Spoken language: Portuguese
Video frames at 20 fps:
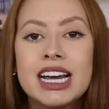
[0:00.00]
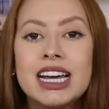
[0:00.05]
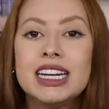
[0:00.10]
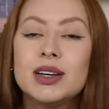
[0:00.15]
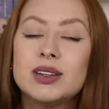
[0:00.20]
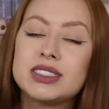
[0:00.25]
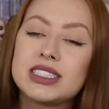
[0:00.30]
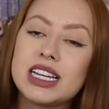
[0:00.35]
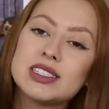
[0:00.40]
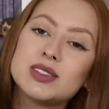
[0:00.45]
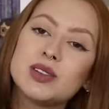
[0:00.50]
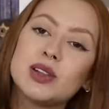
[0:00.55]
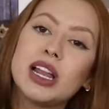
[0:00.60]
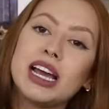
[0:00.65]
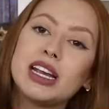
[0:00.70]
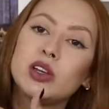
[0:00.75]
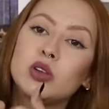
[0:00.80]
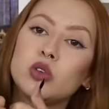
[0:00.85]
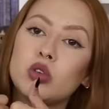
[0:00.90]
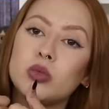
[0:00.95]
Não esqueça do
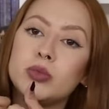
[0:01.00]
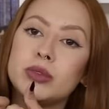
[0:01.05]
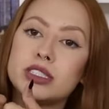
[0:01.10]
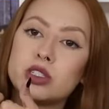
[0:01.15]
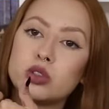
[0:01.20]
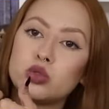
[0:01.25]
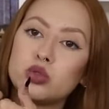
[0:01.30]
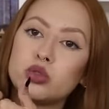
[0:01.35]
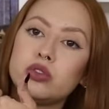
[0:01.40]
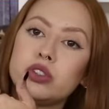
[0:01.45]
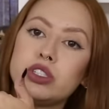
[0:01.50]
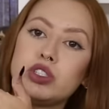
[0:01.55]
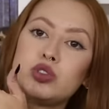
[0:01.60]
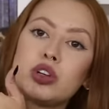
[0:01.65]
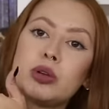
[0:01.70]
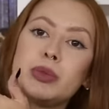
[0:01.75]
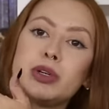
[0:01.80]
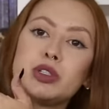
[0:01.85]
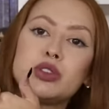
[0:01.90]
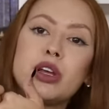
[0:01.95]
like no começo do vídeo
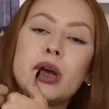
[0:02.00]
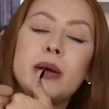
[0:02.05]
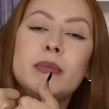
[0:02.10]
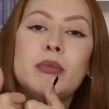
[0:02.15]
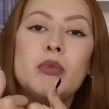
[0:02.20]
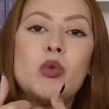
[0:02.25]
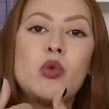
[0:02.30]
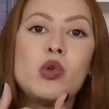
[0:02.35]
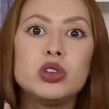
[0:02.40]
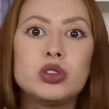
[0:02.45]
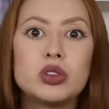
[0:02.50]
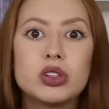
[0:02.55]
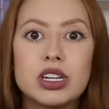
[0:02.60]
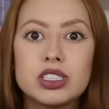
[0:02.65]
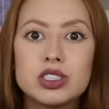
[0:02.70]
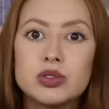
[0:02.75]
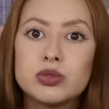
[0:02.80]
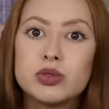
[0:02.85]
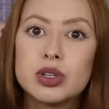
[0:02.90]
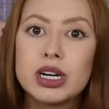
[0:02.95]
que me ajuda muito na
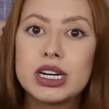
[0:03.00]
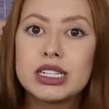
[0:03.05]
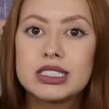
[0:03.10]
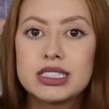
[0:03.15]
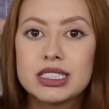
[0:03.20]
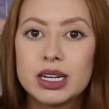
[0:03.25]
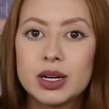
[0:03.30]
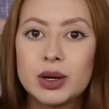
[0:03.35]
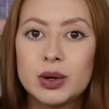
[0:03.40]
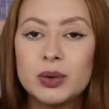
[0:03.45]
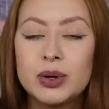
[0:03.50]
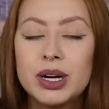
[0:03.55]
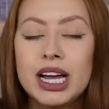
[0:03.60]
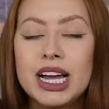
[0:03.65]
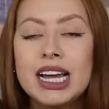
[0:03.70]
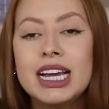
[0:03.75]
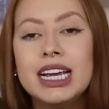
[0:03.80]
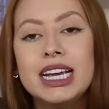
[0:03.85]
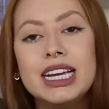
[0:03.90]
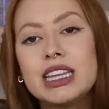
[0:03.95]
divulgação.
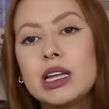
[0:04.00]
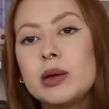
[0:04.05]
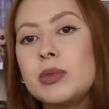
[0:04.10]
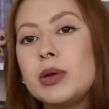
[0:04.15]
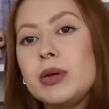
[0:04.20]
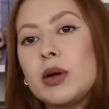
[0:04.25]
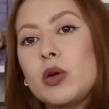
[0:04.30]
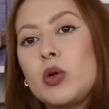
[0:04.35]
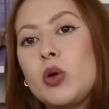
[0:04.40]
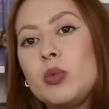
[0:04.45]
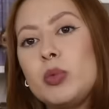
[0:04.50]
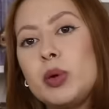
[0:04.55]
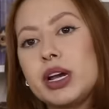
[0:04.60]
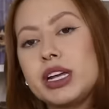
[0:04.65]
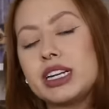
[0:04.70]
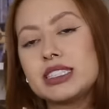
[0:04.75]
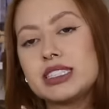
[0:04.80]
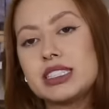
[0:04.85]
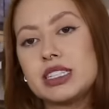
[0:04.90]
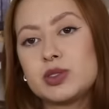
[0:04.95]
E também me acompanha
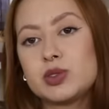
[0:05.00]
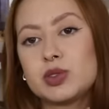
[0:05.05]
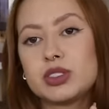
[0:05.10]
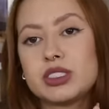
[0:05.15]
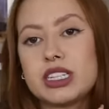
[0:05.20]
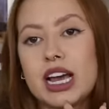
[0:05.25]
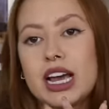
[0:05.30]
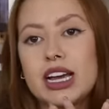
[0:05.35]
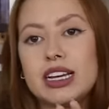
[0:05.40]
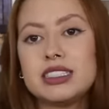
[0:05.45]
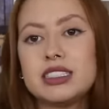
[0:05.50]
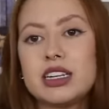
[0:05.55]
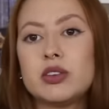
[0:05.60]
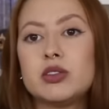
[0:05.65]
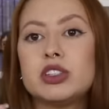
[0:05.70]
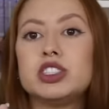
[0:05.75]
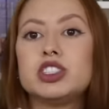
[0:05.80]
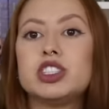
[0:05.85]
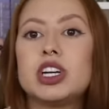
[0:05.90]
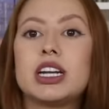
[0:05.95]
nas redes sociais que eu
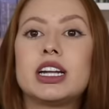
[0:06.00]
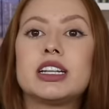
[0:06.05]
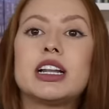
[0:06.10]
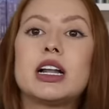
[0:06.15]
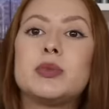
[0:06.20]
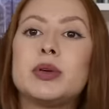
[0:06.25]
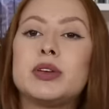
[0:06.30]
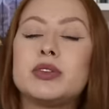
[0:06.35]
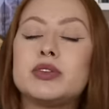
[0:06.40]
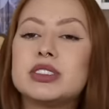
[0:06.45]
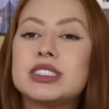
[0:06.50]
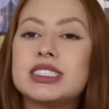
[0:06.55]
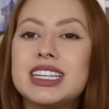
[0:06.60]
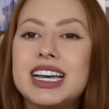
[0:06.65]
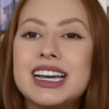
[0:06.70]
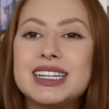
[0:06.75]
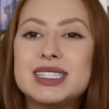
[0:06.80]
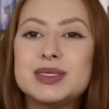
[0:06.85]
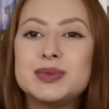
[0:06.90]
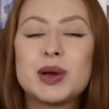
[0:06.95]
vou deixar aqui na tela para
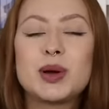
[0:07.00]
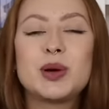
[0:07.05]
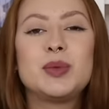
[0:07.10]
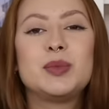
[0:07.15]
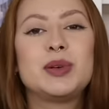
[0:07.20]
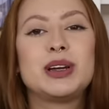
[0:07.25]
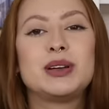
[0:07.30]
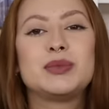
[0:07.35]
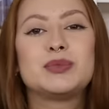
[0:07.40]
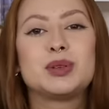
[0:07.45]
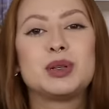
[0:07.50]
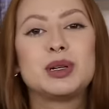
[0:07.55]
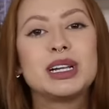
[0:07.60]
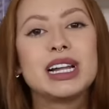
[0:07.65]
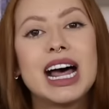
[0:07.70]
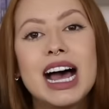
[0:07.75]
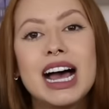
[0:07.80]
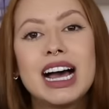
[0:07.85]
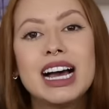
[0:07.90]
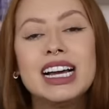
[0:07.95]
vocês, me acompanhem por
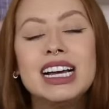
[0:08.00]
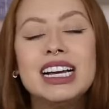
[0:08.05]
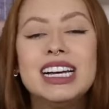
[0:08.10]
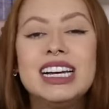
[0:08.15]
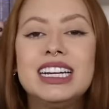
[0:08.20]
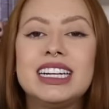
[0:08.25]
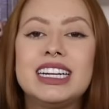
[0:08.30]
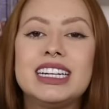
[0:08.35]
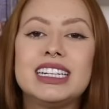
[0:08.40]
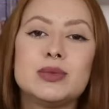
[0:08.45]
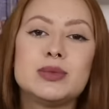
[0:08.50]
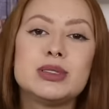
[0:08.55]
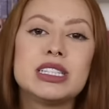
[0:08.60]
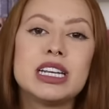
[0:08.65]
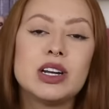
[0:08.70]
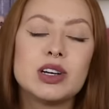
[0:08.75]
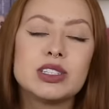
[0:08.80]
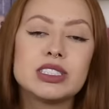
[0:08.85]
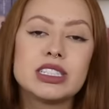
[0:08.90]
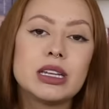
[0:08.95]
lá. Quinta
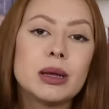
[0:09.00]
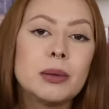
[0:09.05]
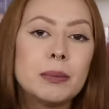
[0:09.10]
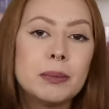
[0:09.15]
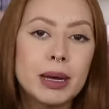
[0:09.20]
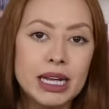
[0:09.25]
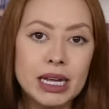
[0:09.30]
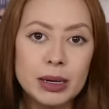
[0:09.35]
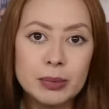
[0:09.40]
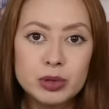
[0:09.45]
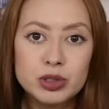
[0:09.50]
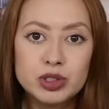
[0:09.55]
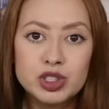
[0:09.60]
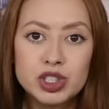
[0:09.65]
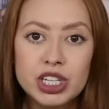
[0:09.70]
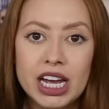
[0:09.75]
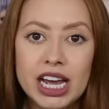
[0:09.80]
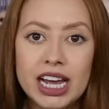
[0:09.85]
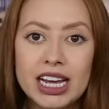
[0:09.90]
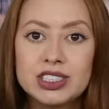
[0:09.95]
Misteriosa também é
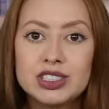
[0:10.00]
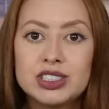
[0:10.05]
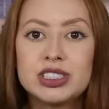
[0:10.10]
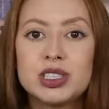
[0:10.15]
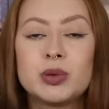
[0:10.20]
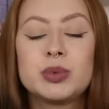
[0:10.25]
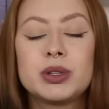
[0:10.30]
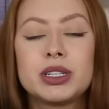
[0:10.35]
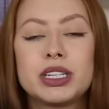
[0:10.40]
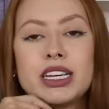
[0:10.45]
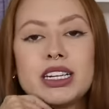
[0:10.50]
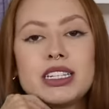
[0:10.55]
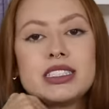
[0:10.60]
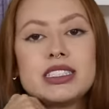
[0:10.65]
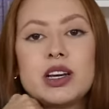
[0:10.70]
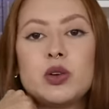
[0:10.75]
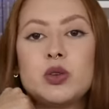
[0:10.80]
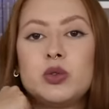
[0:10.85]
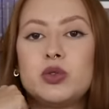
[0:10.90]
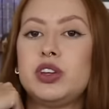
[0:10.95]
podcast, então para quem
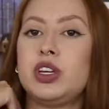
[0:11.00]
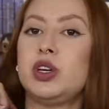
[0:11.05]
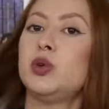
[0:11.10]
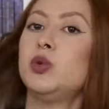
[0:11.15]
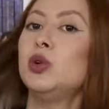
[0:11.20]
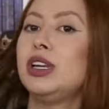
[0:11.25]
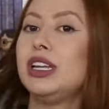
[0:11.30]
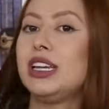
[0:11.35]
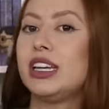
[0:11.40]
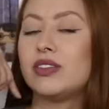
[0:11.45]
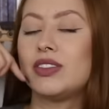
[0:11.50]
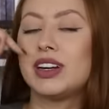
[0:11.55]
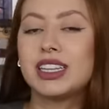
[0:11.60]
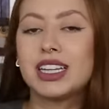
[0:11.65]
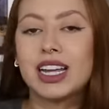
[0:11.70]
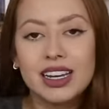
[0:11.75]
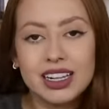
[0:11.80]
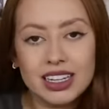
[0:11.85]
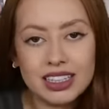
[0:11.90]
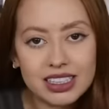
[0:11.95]
quiser ouvir, o link vai
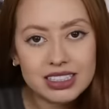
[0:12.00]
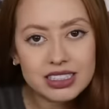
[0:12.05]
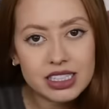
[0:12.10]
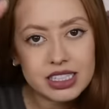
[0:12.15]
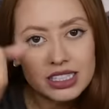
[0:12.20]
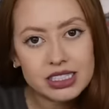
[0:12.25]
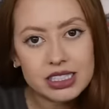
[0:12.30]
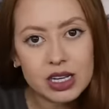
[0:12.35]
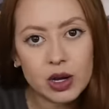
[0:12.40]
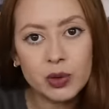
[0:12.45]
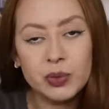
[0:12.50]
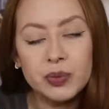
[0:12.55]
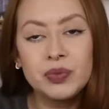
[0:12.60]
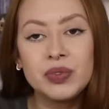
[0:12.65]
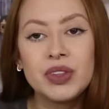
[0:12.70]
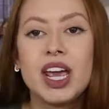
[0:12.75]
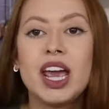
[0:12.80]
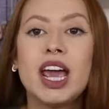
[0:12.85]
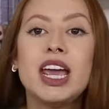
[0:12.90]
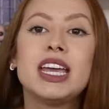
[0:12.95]
estar tá aqui na descrição.
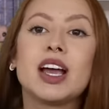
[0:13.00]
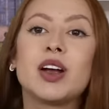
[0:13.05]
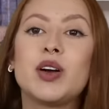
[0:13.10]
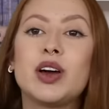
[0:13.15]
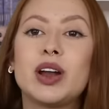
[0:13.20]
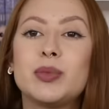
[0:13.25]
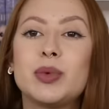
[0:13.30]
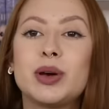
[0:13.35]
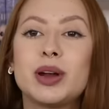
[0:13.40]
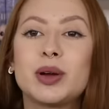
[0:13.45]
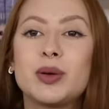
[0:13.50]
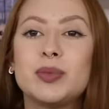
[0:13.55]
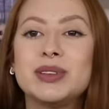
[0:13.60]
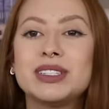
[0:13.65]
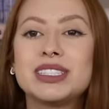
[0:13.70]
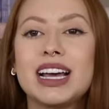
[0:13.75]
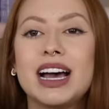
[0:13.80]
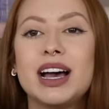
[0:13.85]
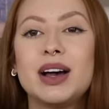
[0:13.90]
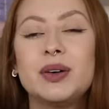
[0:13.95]
E agora bora
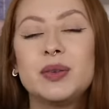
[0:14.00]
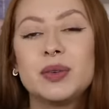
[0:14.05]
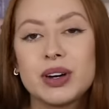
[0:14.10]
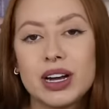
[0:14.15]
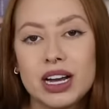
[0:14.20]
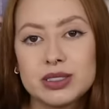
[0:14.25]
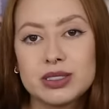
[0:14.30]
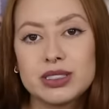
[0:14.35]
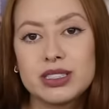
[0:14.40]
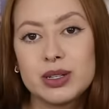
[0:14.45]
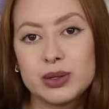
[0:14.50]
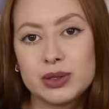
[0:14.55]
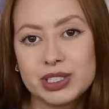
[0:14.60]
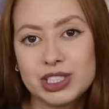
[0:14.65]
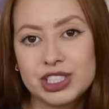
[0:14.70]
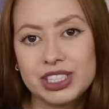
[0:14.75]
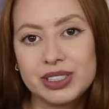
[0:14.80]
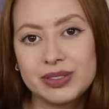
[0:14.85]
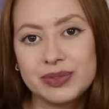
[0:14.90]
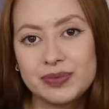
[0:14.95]
começar o caso de hoje.